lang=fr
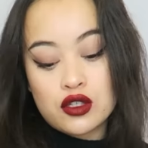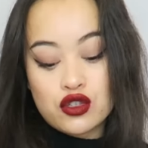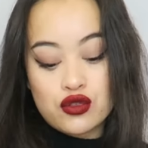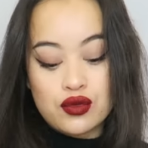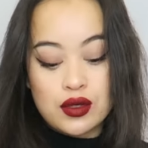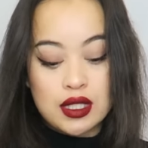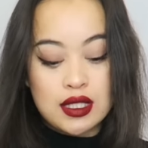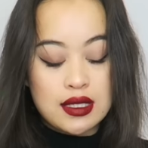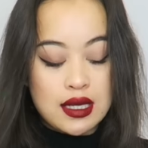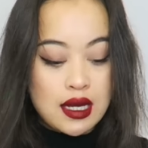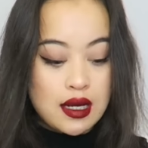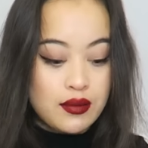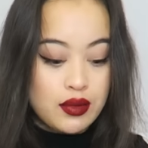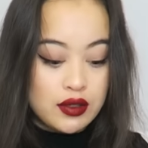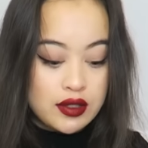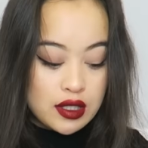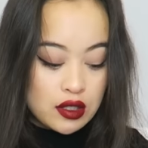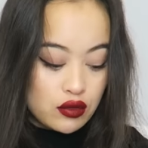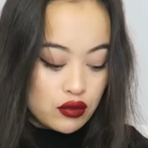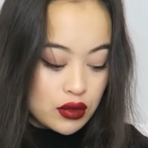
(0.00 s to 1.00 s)
Ensuite, un
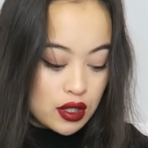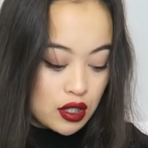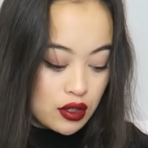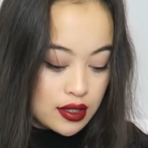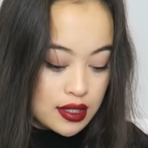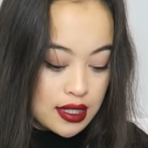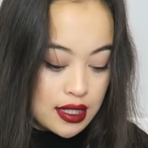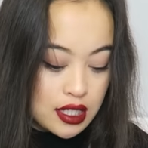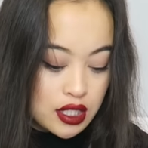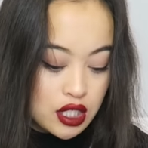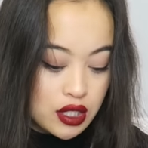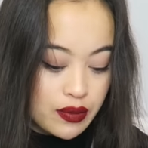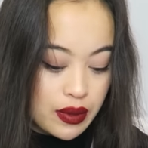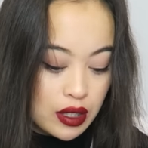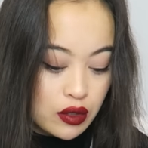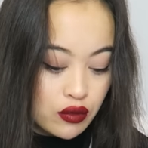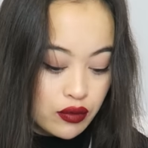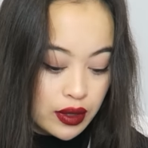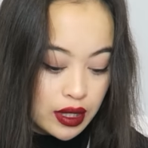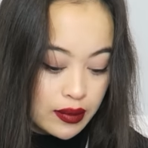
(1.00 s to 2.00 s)
pantalon, alors ça j'ai
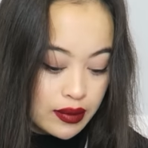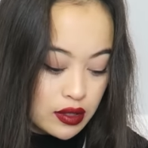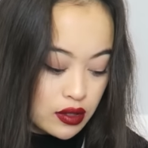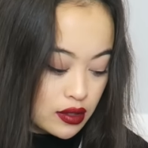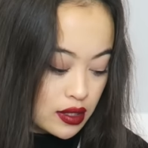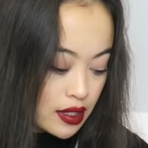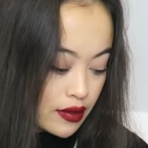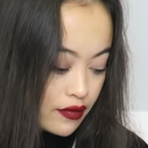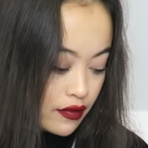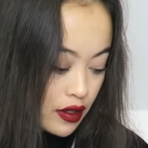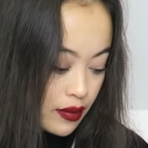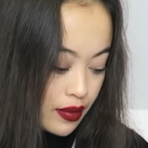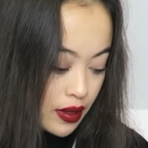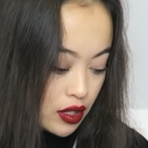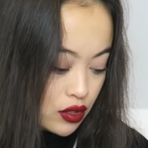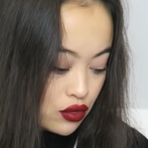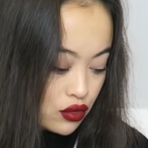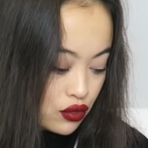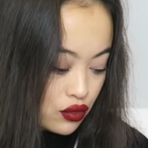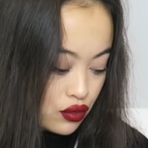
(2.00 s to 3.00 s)
pas compris parce que ça me va
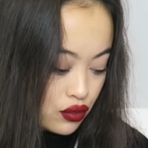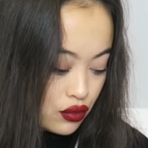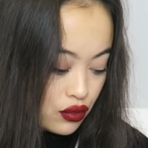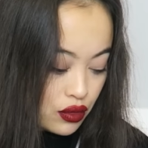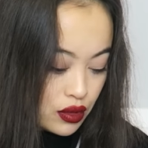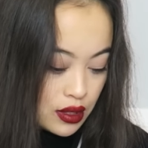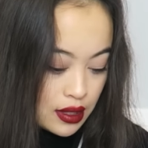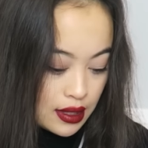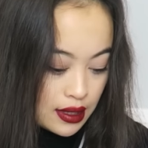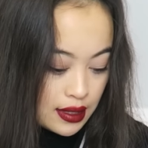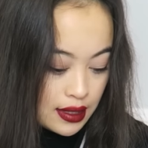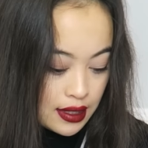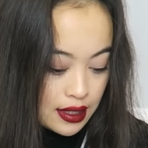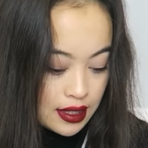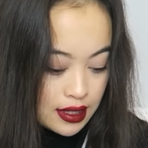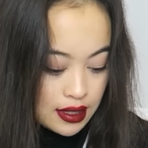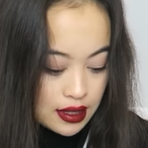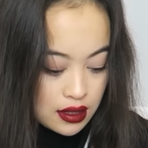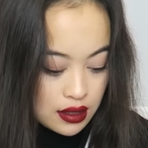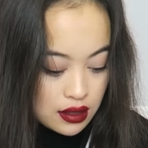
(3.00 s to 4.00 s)
pas du tout.
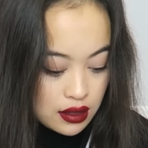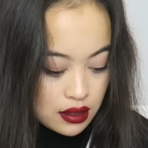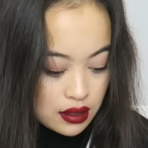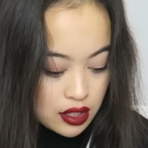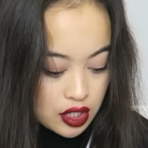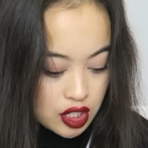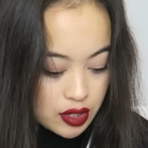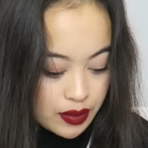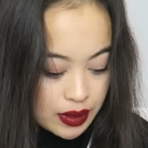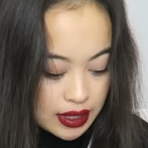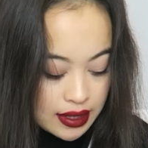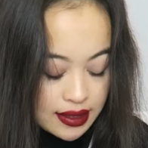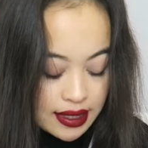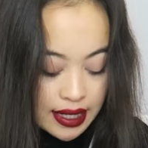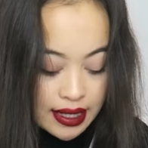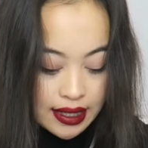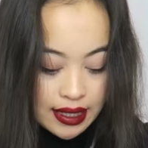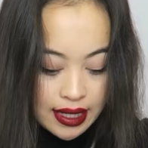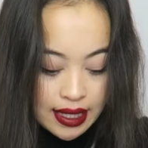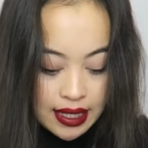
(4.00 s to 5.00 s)
Euh, j'ai pris
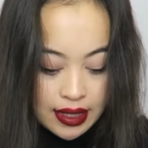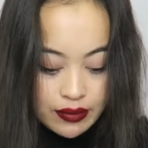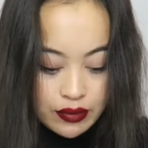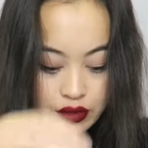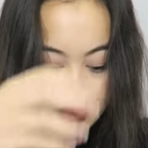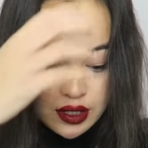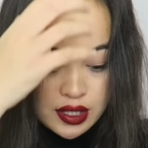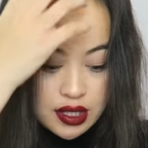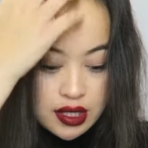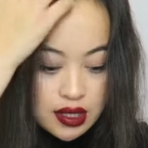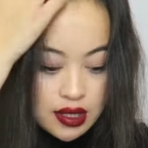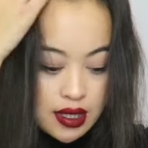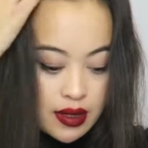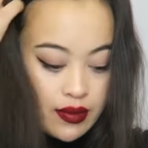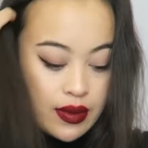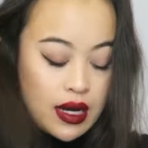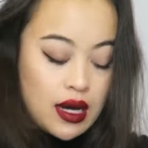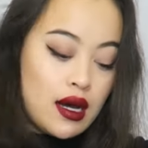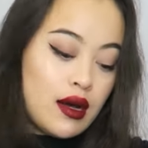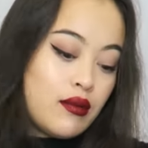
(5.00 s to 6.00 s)
taille M aussi
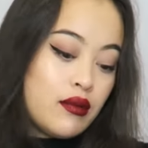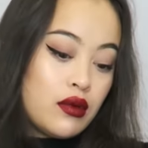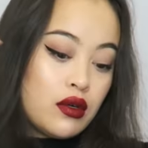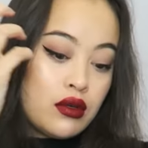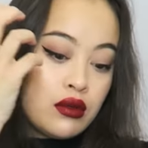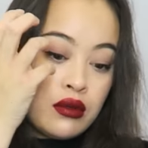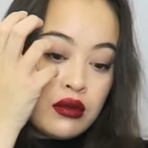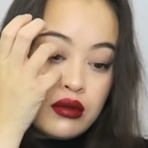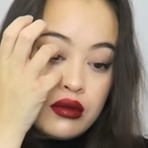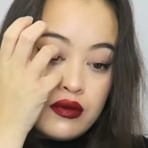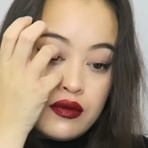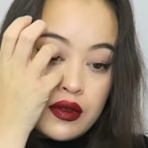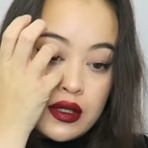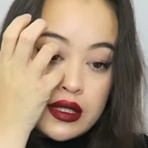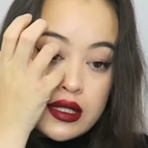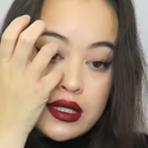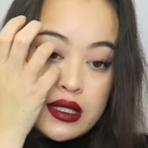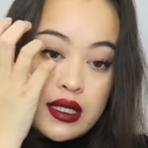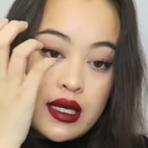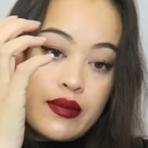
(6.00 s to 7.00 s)
apparemment. Enfin
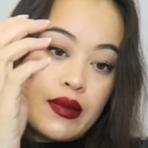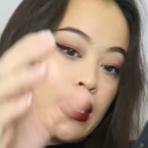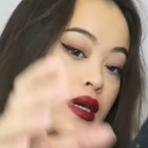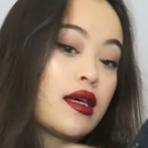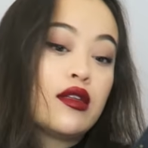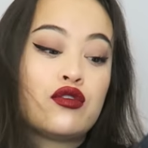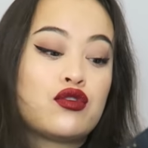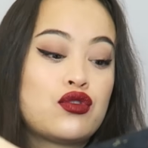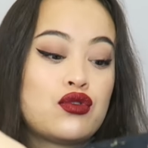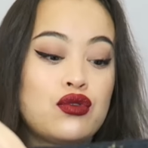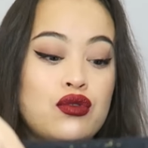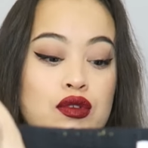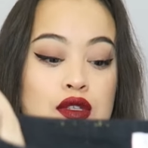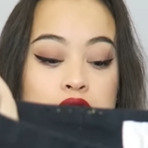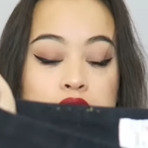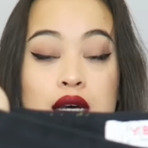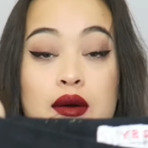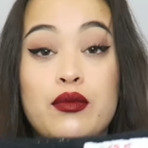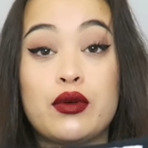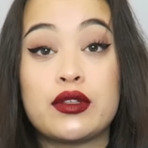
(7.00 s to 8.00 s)
c'est ce qui a marqué dessus.
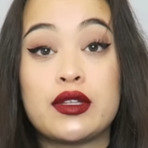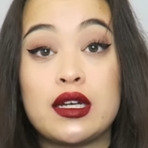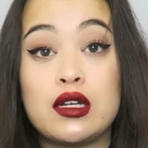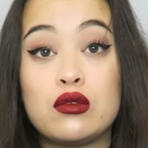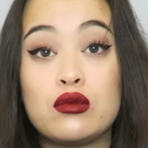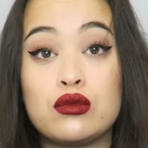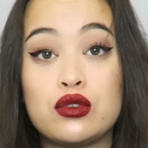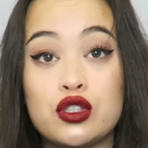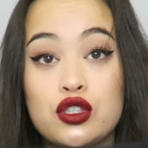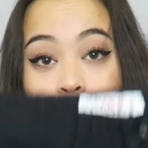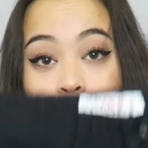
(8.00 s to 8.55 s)
C'est un pantalon